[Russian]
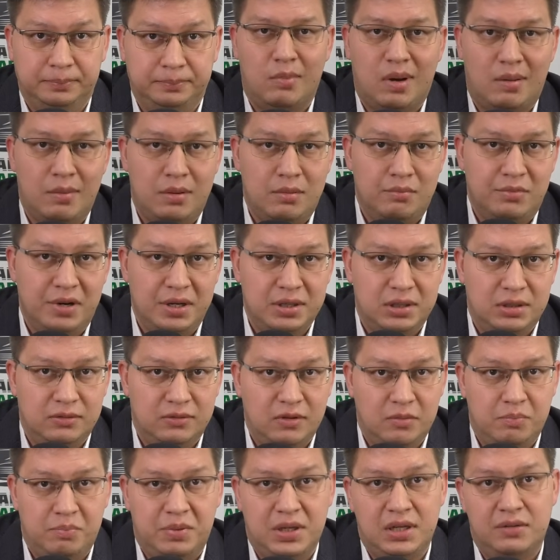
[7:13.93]
Помимо
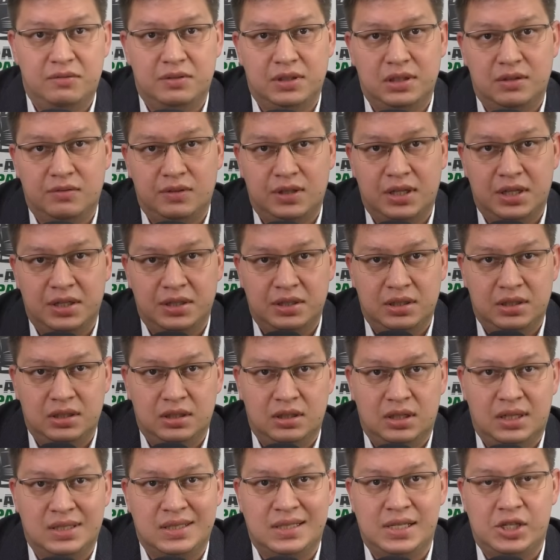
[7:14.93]
этого, при
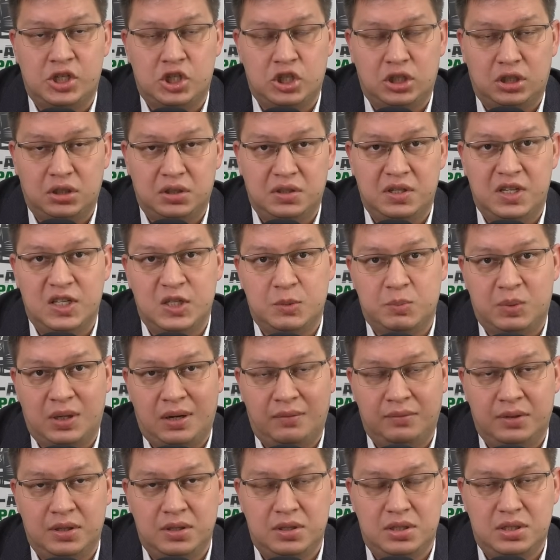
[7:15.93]
выявлении различных
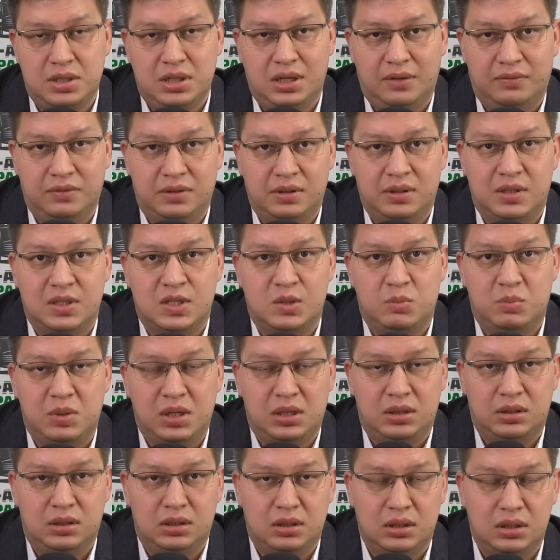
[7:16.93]
неисправностей
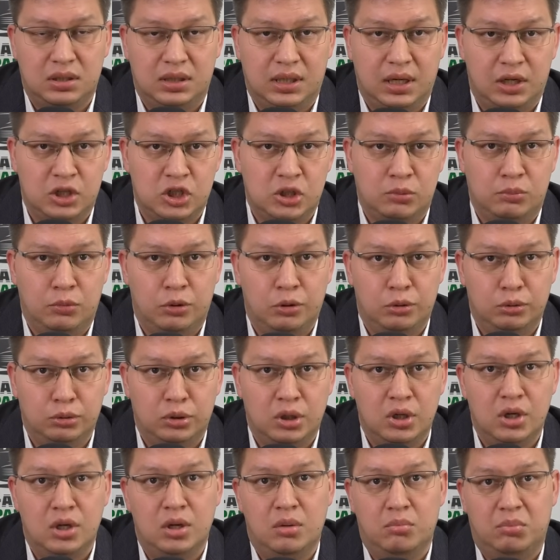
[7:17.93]
автоинспекторы также
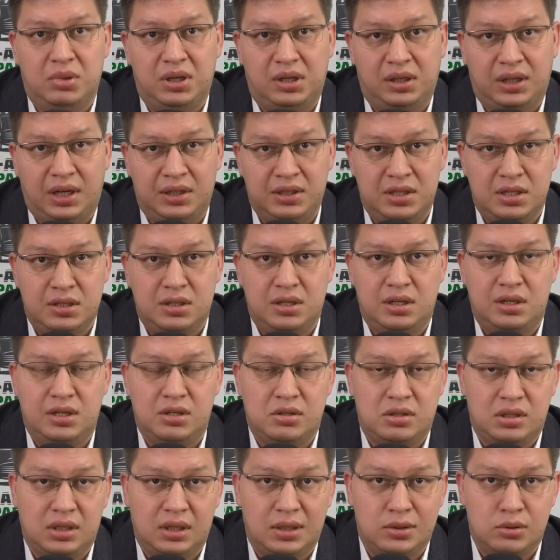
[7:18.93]
могут прекратить
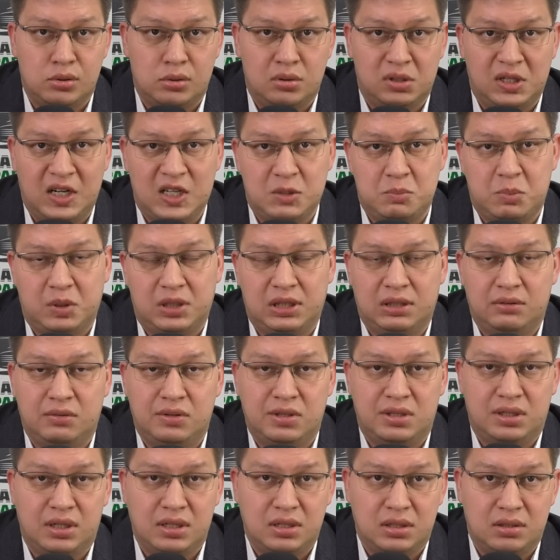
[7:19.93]
регистрацию транспортного
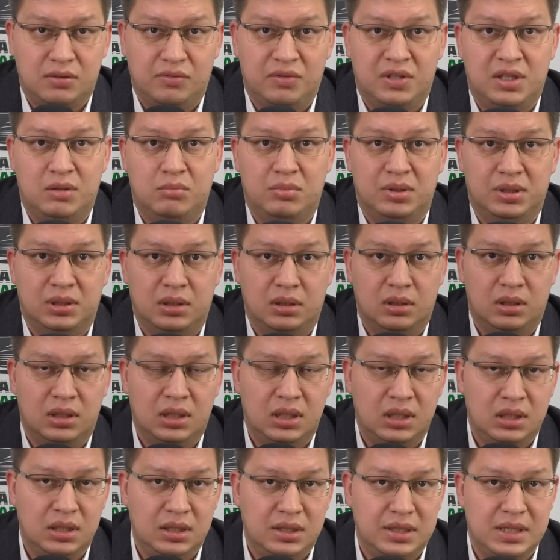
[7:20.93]
средства в
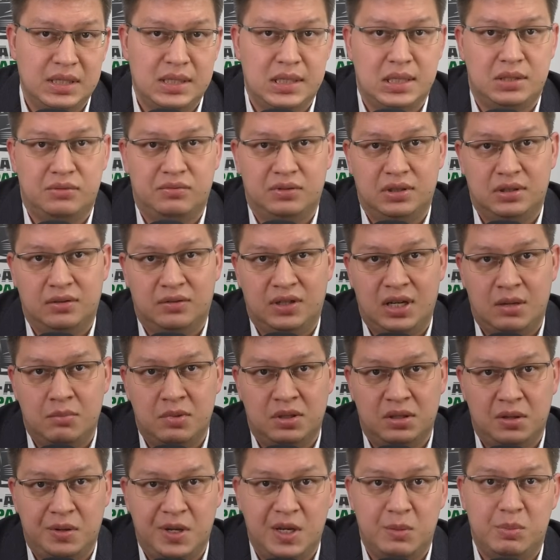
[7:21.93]
ГИБДД, если
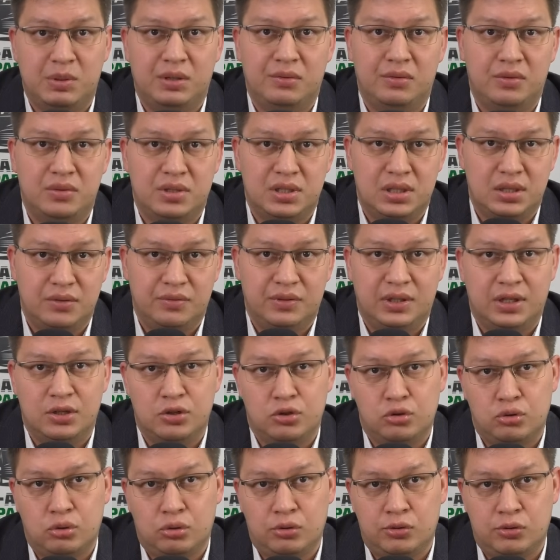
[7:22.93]
своевременно не привести в
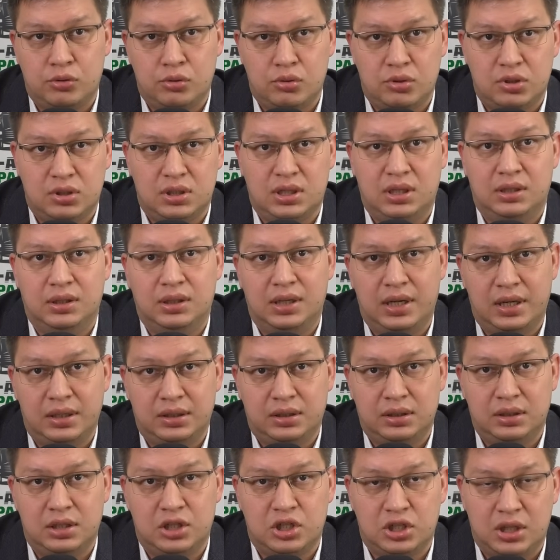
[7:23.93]
конструкцию
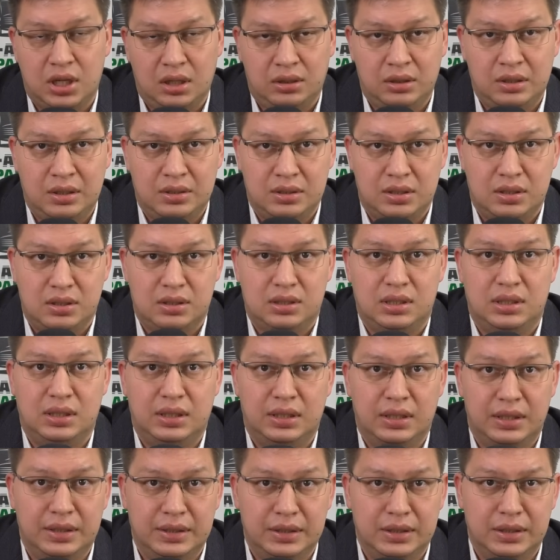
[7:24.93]
стандартное штатное
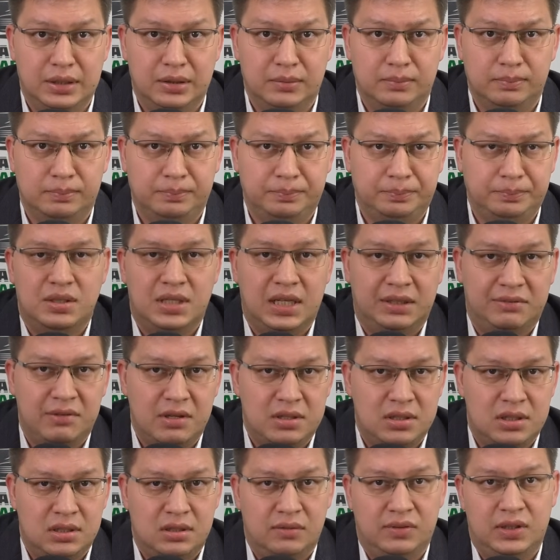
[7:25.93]
состояние.
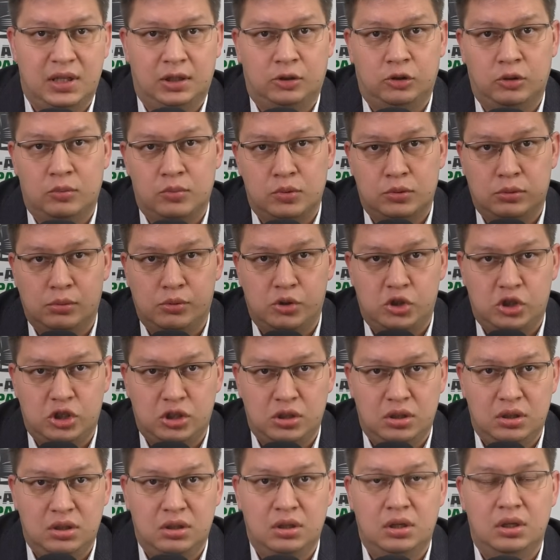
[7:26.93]
Соответственно, в таком
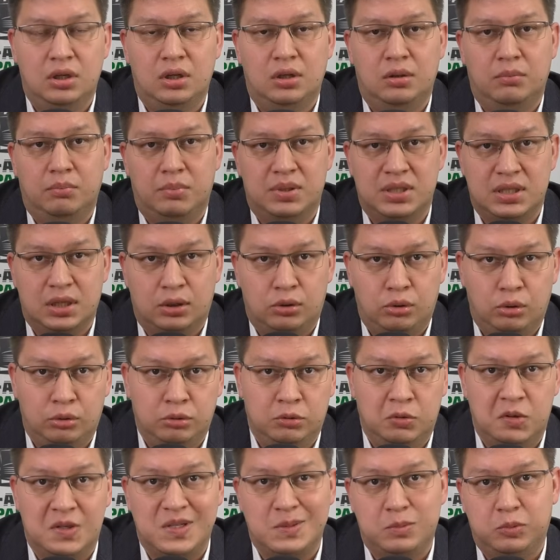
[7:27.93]
случае по
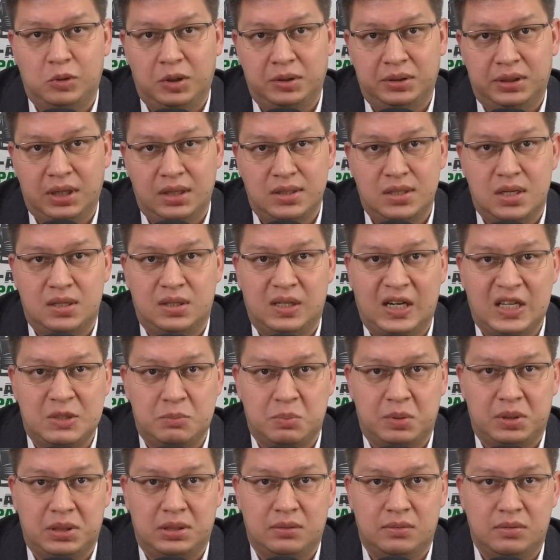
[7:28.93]
закону эксплуатация
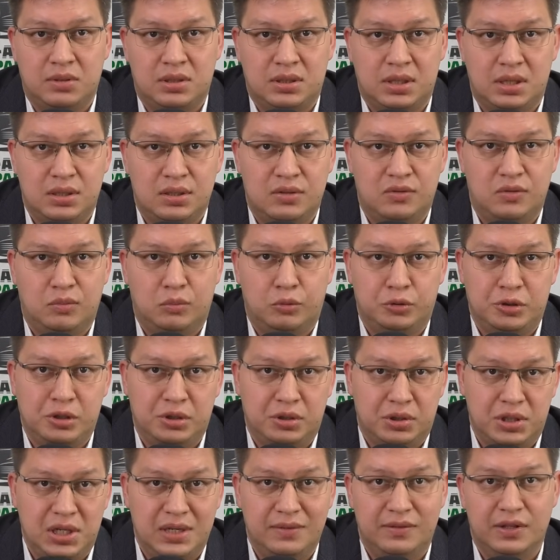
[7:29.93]
транспортного средства
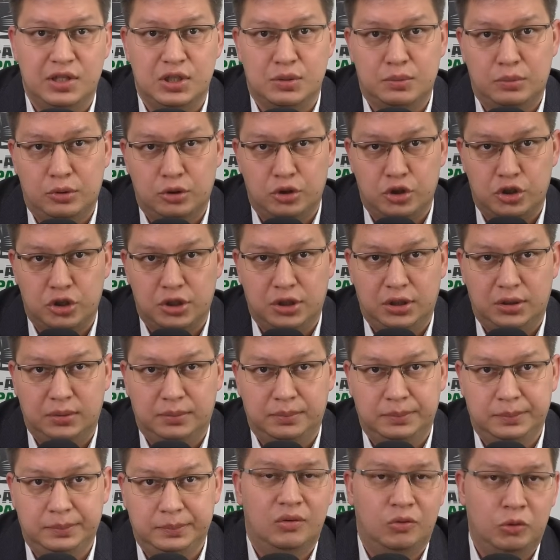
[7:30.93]
будет невозможна.
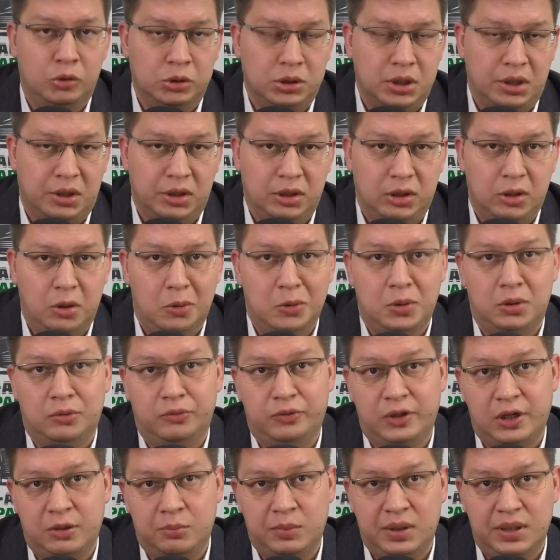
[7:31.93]
Вот такая вот
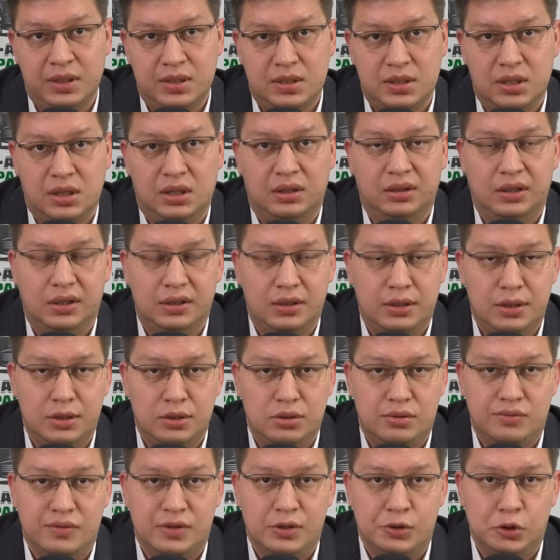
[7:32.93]
информация.
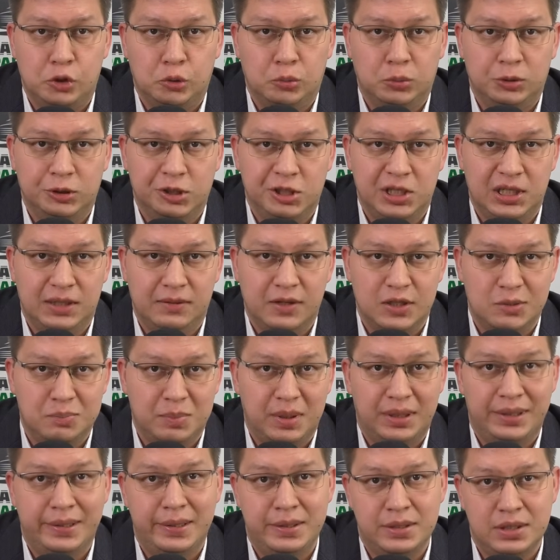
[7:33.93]
Надеюсь, видео было для вас
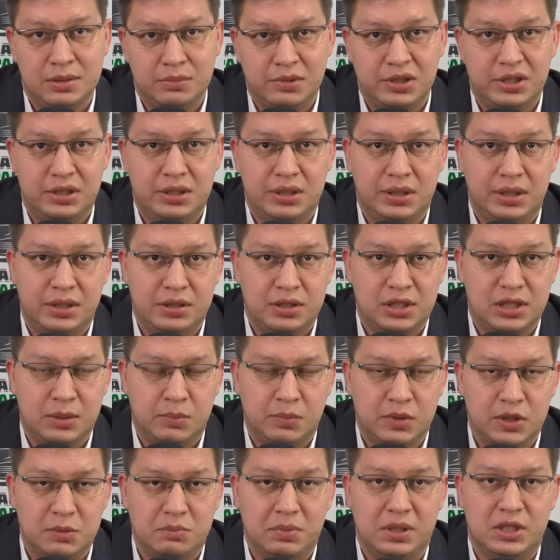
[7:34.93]
полезным,
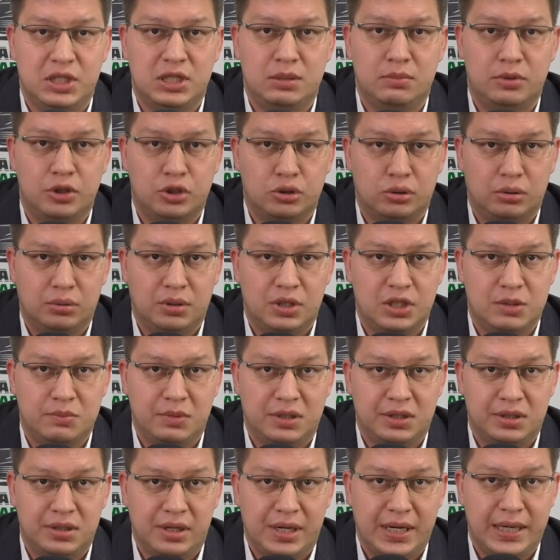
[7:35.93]
интересным. Спасибо, что
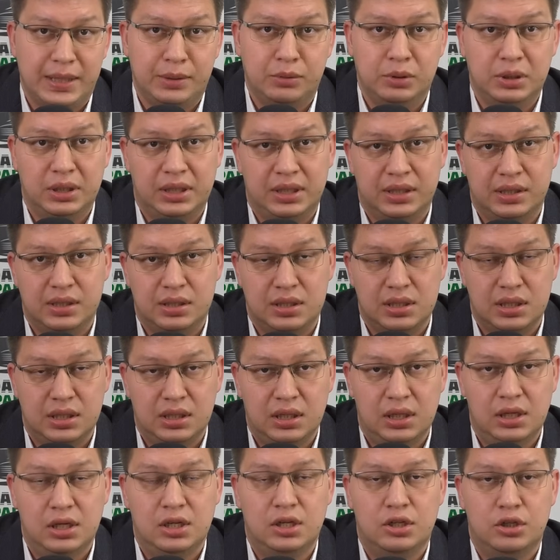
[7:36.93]
досмотрели его до
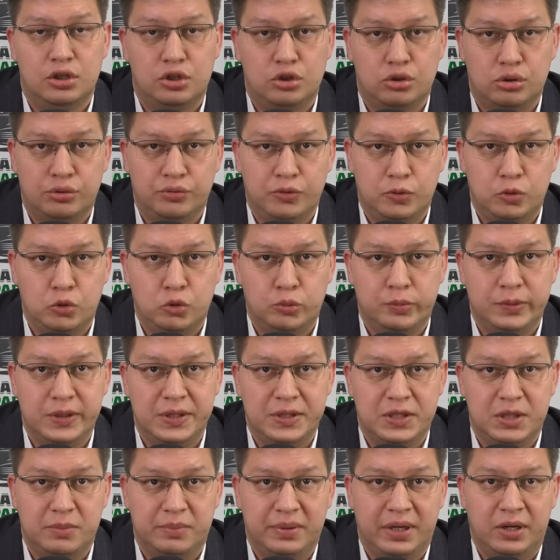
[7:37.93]
конца. Что вы
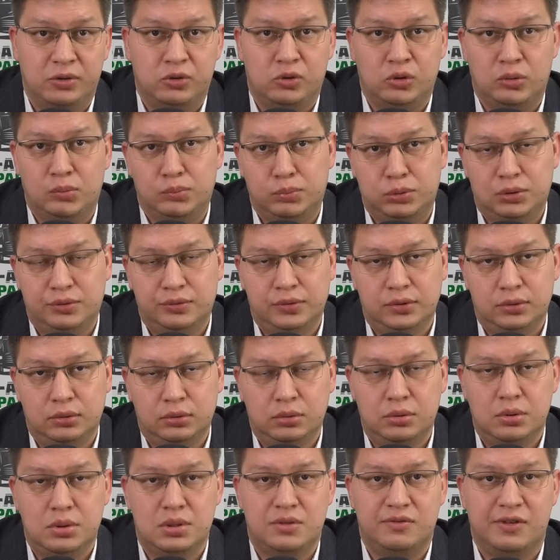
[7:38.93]
думаете по этому
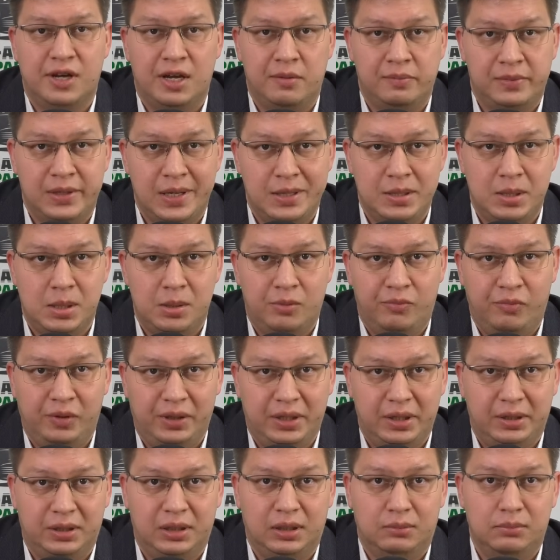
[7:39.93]
поводу? Своим мнением вы,
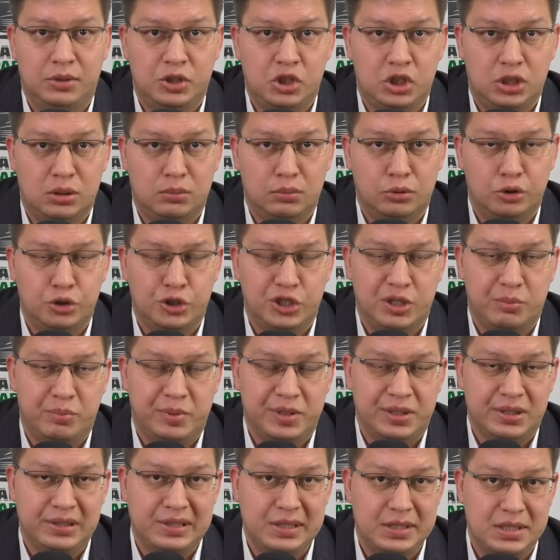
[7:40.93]
как обычно, можете
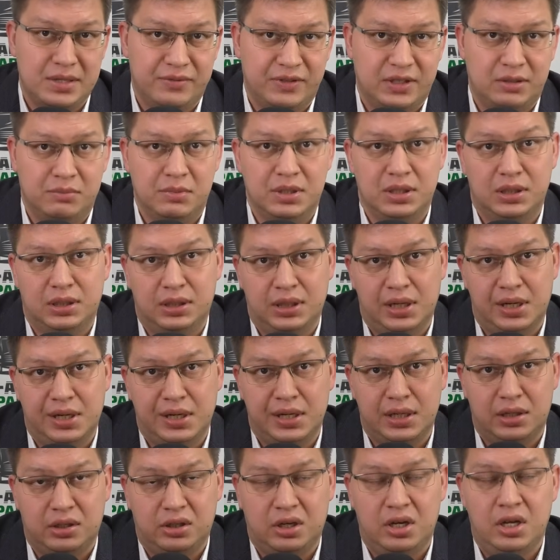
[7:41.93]
поделиться в
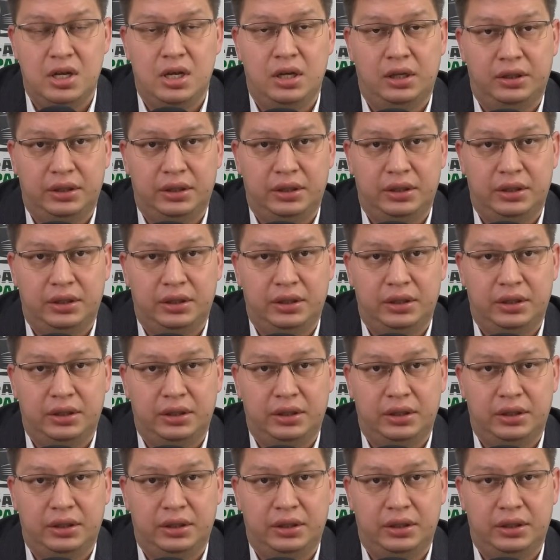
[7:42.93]
комментариях.